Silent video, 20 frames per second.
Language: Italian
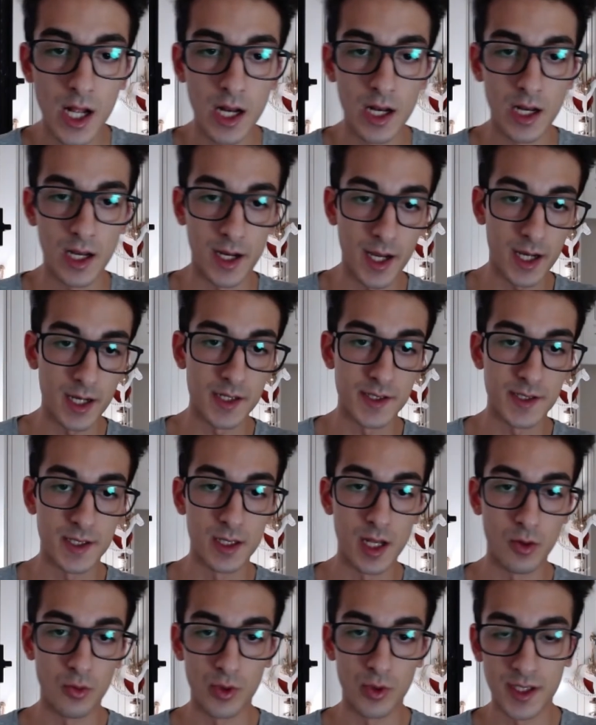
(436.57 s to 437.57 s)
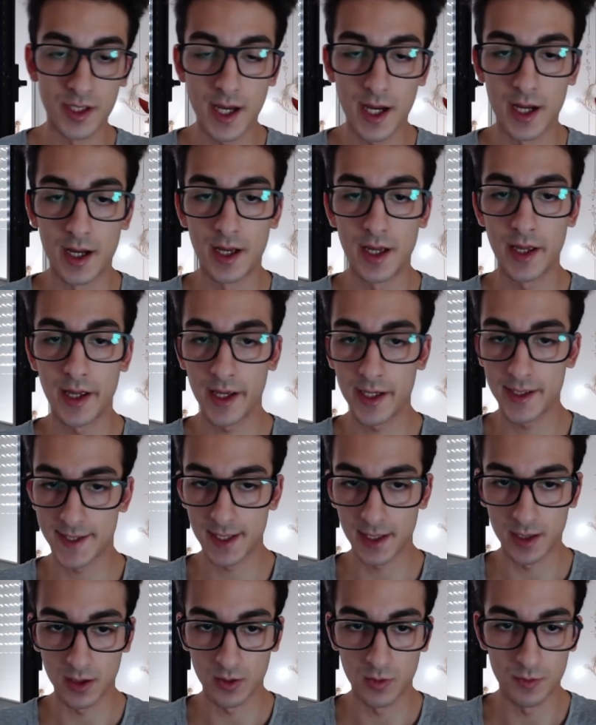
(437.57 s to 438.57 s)
L'analisi dell'unità è
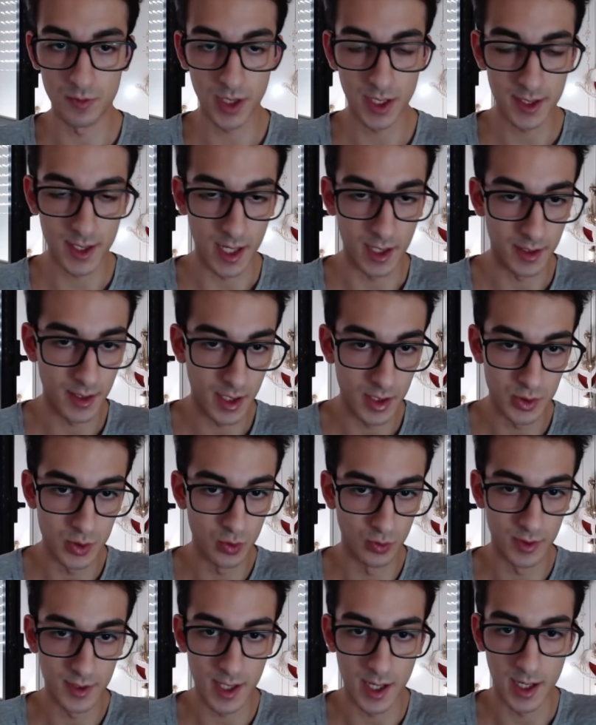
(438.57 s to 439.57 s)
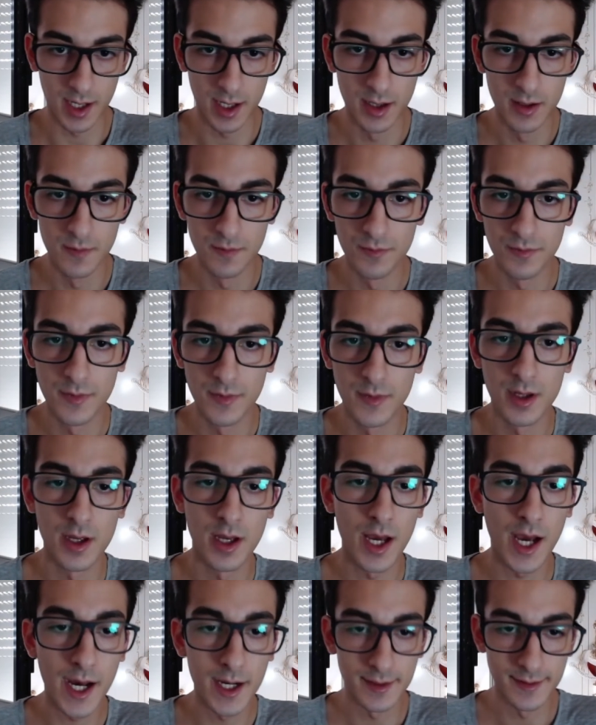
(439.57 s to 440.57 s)
stata completata, è giunta al